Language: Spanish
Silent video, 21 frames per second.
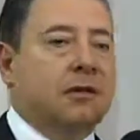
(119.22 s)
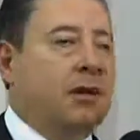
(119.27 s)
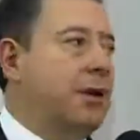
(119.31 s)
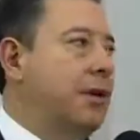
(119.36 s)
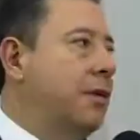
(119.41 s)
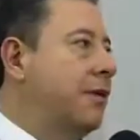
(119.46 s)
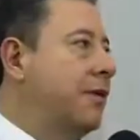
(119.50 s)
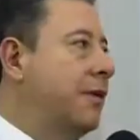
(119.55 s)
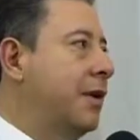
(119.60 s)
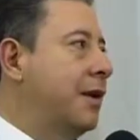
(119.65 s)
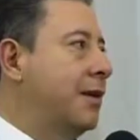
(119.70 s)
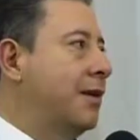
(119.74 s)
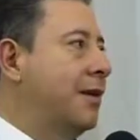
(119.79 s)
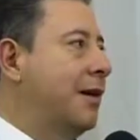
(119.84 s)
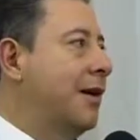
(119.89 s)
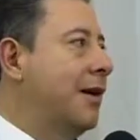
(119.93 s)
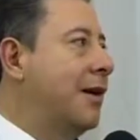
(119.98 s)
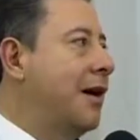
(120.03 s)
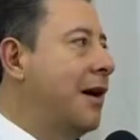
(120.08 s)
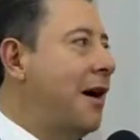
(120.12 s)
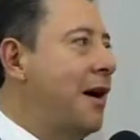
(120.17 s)
eh,
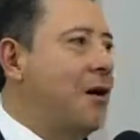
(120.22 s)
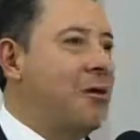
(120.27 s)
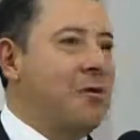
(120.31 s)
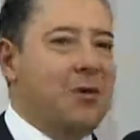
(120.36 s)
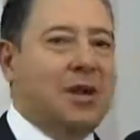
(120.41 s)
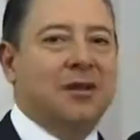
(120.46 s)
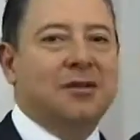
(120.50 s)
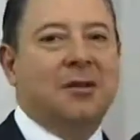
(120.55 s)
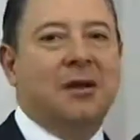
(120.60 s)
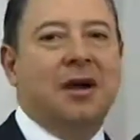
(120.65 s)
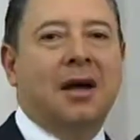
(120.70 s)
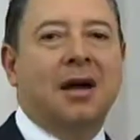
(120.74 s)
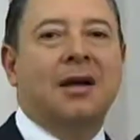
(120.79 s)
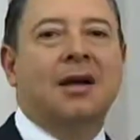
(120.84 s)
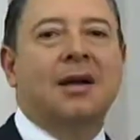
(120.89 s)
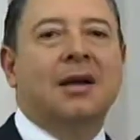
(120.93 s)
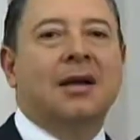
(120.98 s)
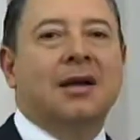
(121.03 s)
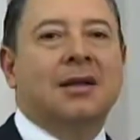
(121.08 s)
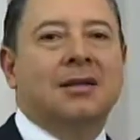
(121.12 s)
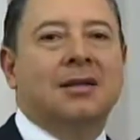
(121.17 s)
frente a, a, una ciudad
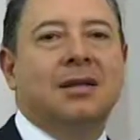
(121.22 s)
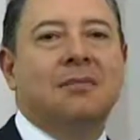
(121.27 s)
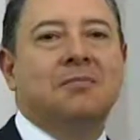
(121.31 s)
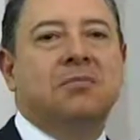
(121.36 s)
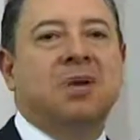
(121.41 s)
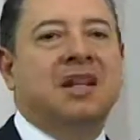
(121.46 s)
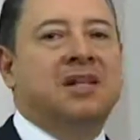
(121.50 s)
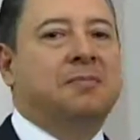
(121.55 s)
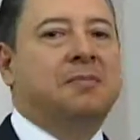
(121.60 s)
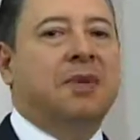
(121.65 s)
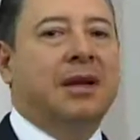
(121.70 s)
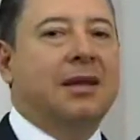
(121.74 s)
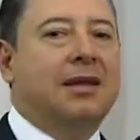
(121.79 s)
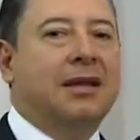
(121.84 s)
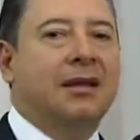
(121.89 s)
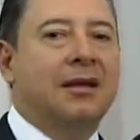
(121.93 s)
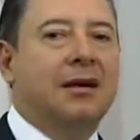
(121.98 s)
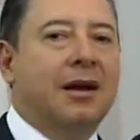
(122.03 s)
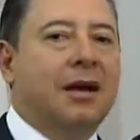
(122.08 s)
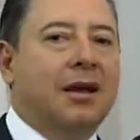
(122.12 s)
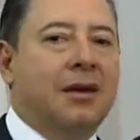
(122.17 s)
sin
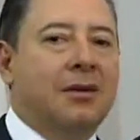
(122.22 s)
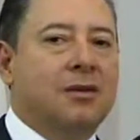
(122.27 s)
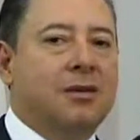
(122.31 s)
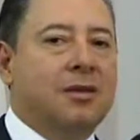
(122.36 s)
perspectiva que no